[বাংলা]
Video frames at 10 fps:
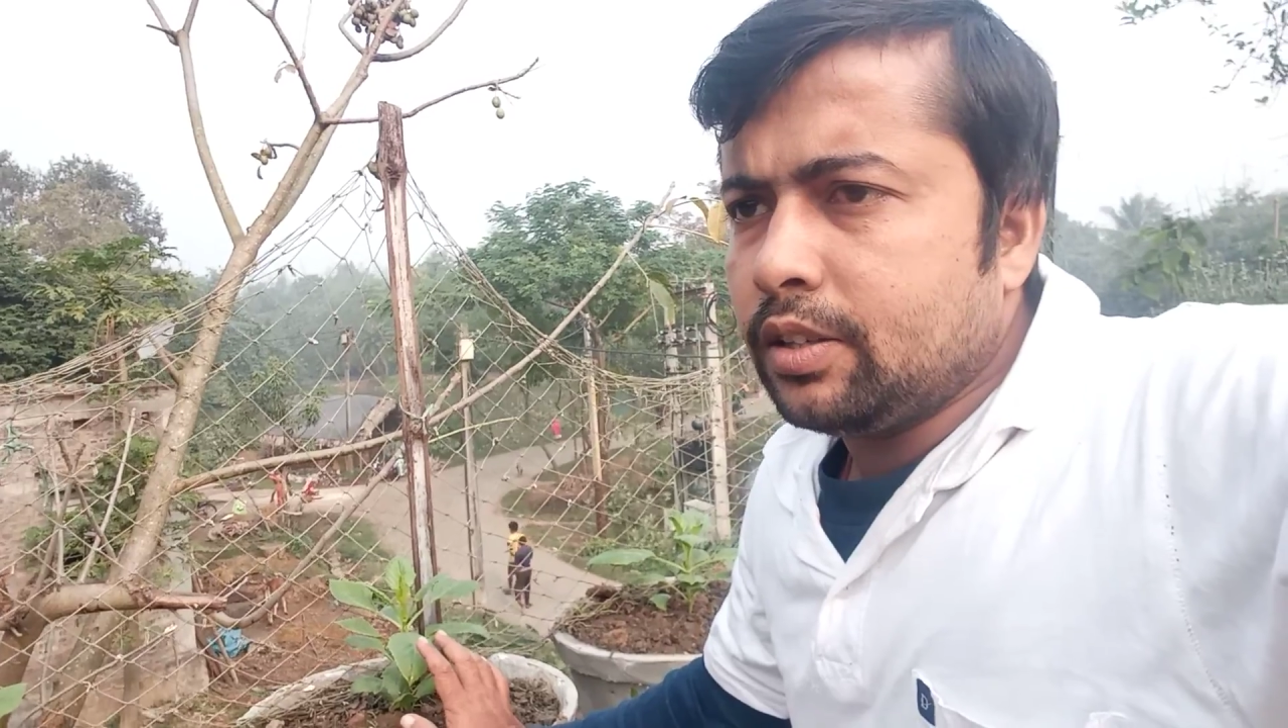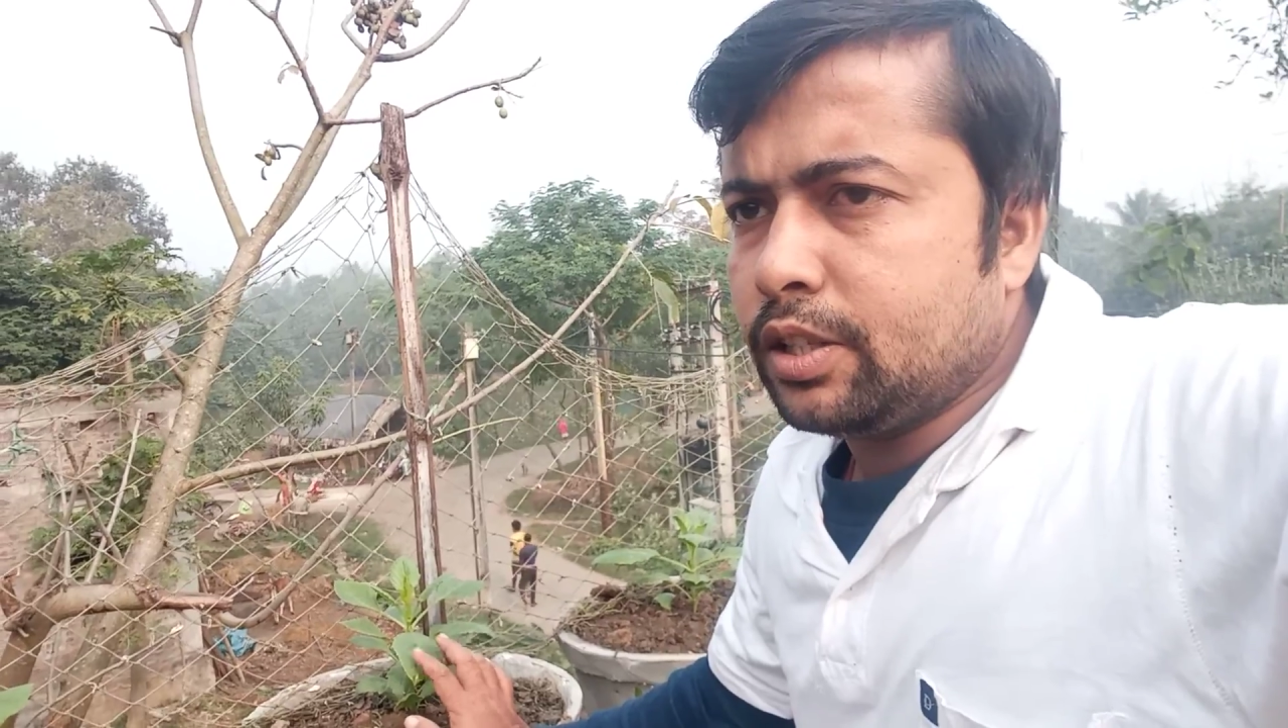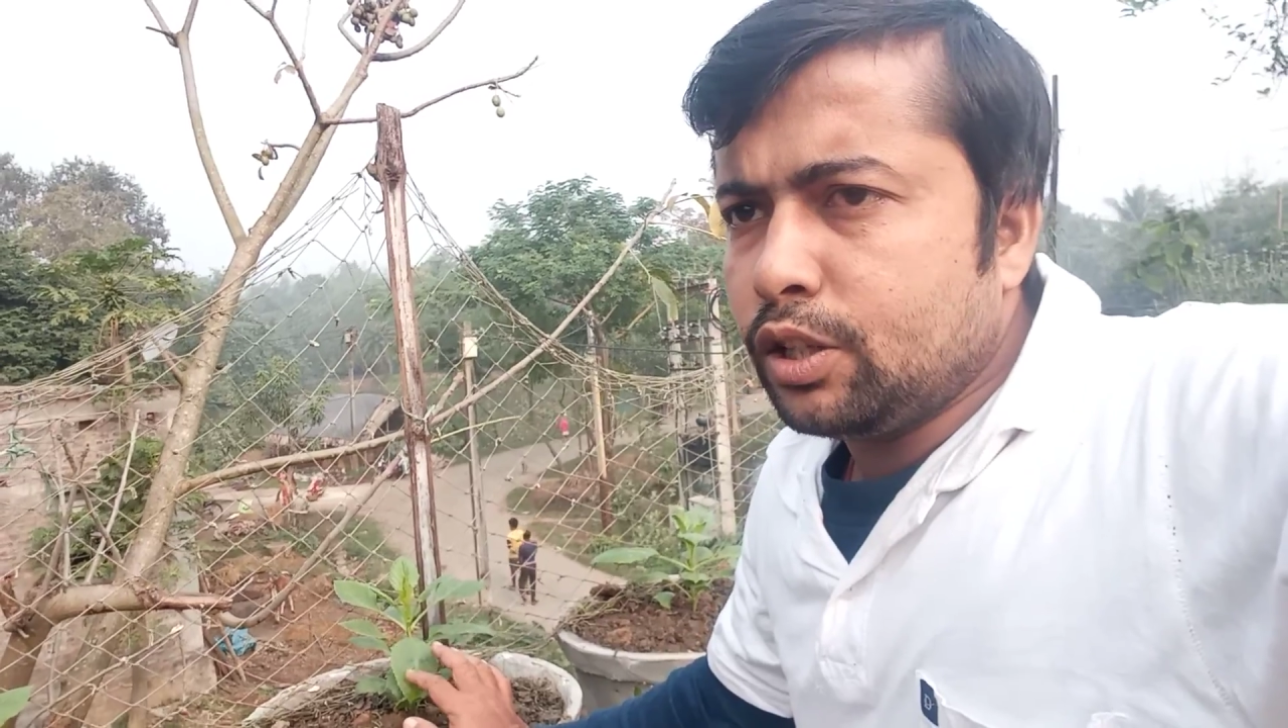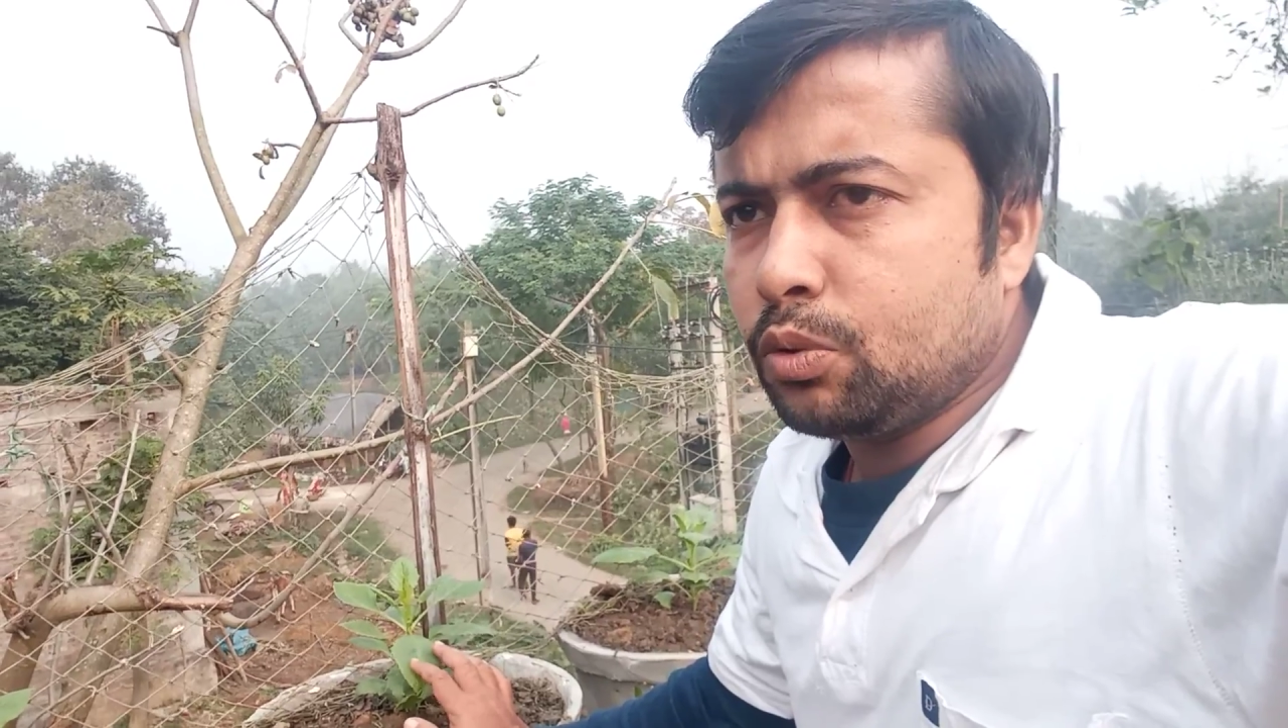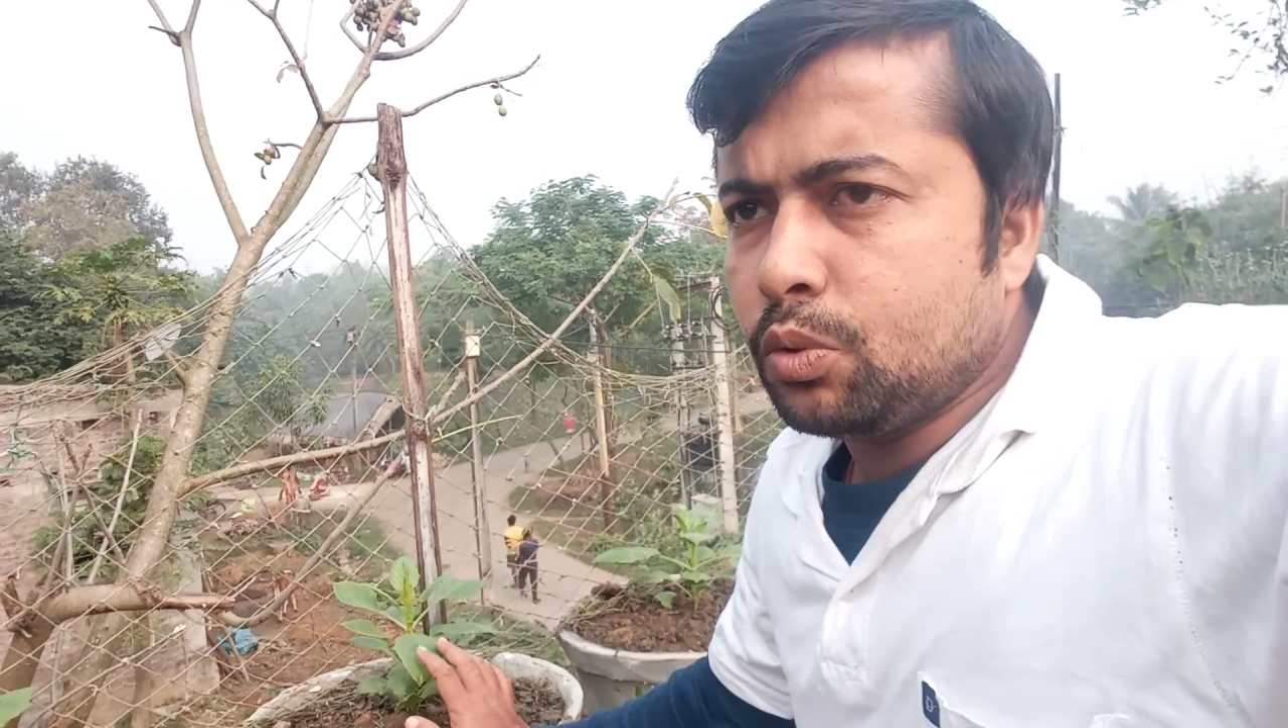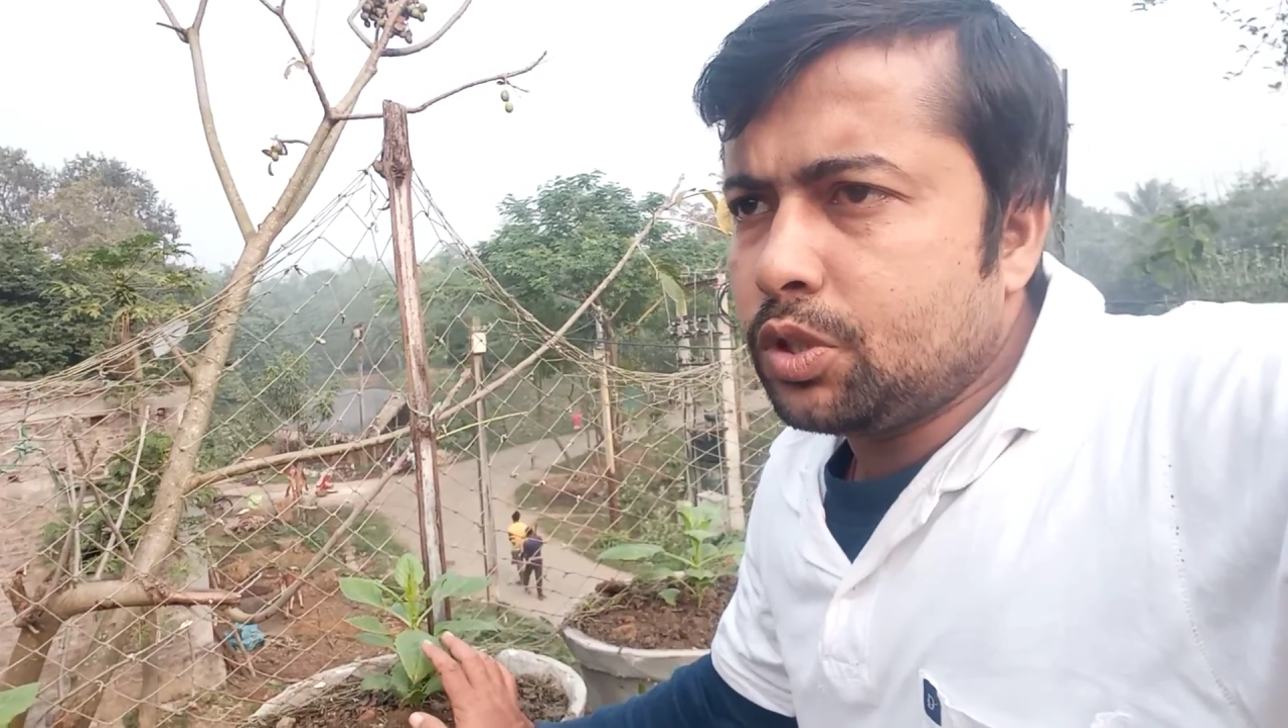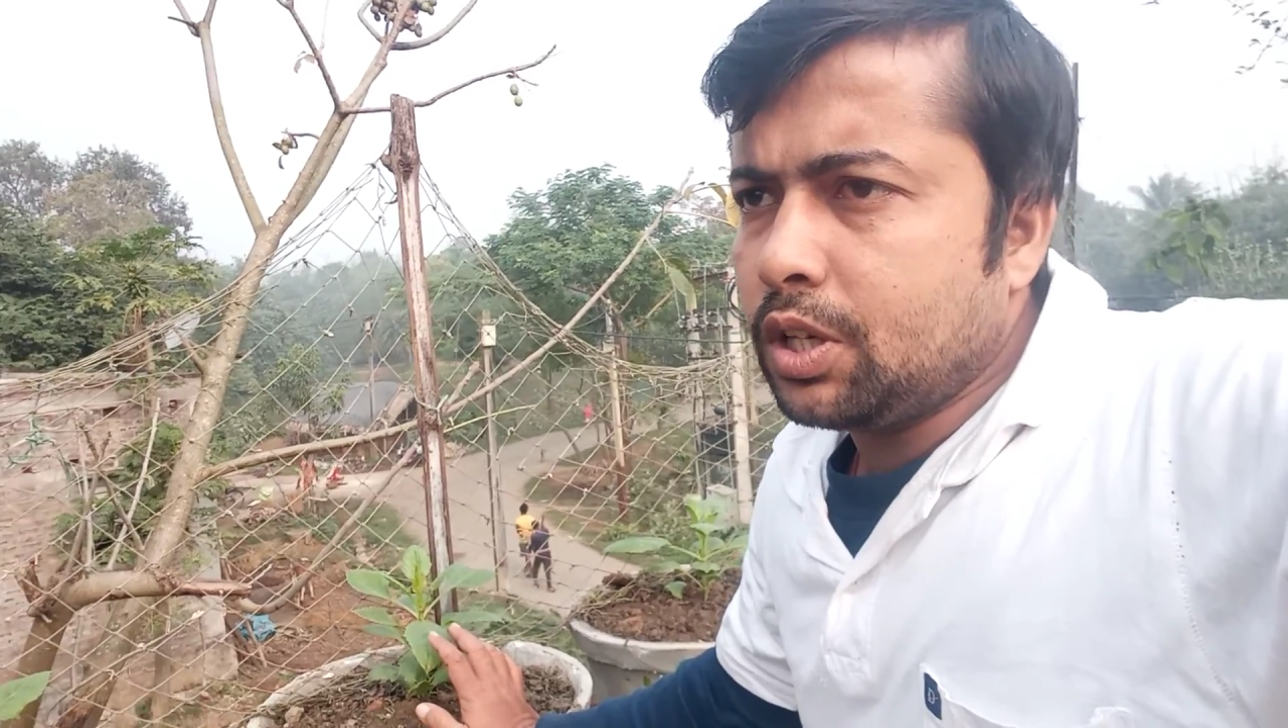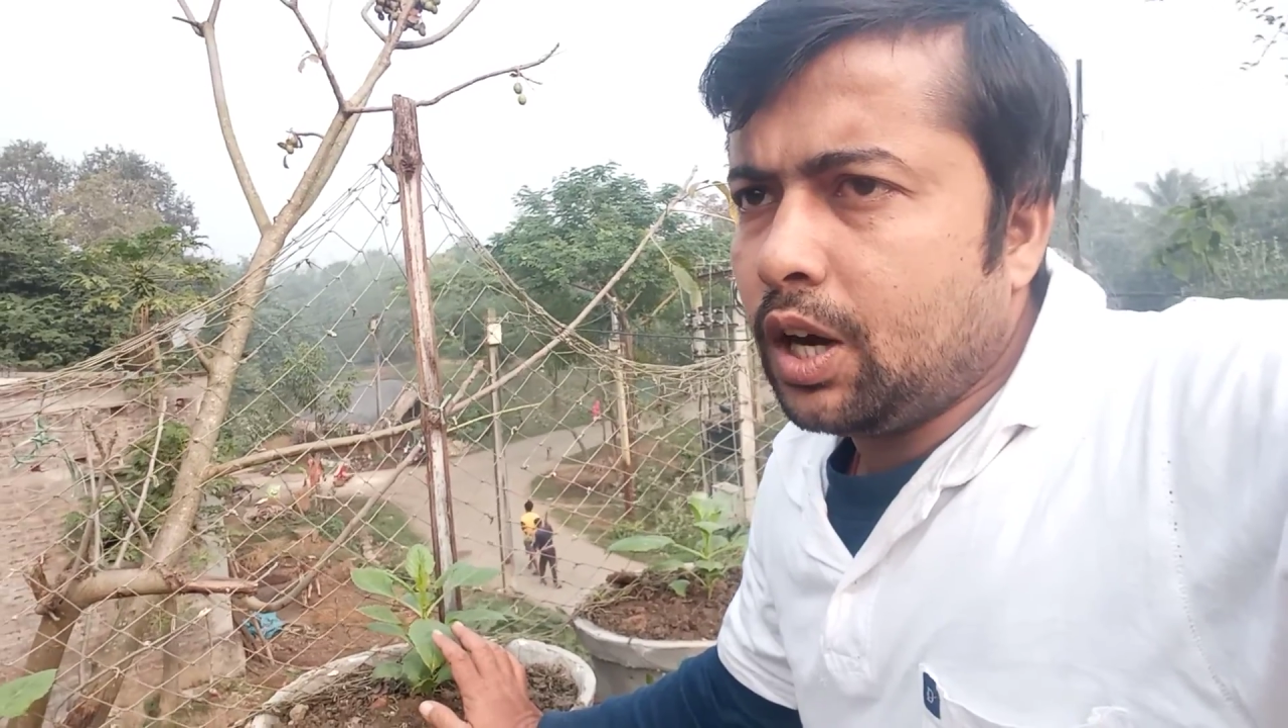সিংকুচি